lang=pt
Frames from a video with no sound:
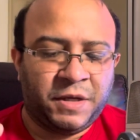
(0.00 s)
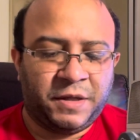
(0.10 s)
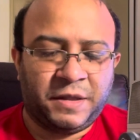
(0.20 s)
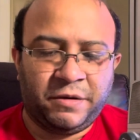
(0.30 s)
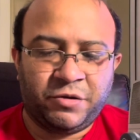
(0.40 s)

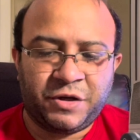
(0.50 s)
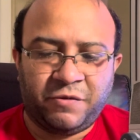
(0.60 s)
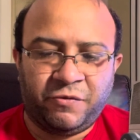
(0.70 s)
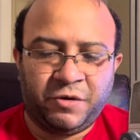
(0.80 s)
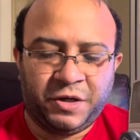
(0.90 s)
Então eu já
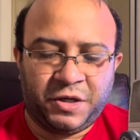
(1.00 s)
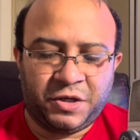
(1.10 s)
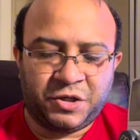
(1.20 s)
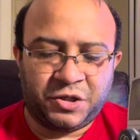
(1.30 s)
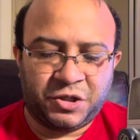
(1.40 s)
vou
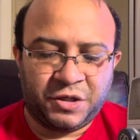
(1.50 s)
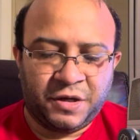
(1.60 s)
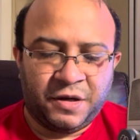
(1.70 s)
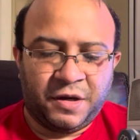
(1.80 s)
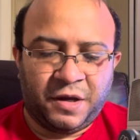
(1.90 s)
aqui, gente,
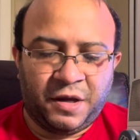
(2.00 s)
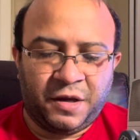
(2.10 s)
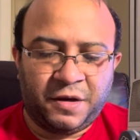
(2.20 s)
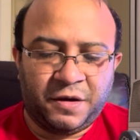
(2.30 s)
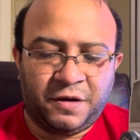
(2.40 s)

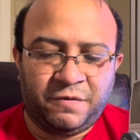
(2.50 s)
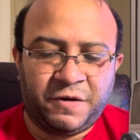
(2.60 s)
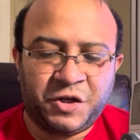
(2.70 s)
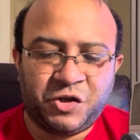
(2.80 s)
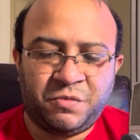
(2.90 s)
em
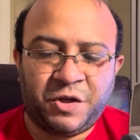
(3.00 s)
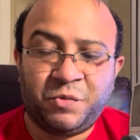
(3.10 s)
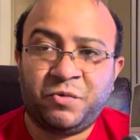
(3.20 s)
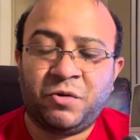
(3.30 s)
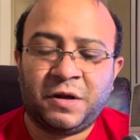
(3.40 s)

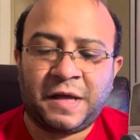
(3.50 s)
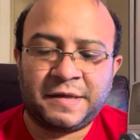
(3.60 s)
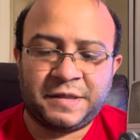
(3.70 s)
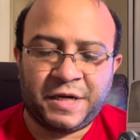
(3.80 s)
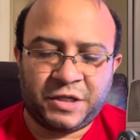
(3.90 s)
investimento por
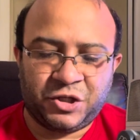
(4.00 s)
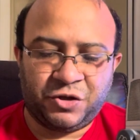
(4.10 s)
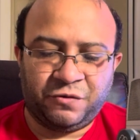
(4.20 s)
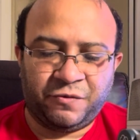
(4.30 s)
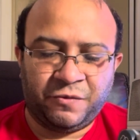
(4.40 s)
classe de
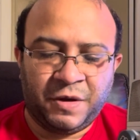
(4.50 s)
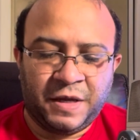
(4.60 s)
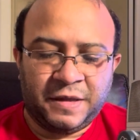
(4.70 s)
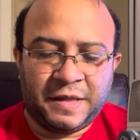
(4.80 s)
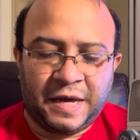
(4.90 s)
ativo,
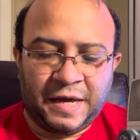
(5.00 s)
tá?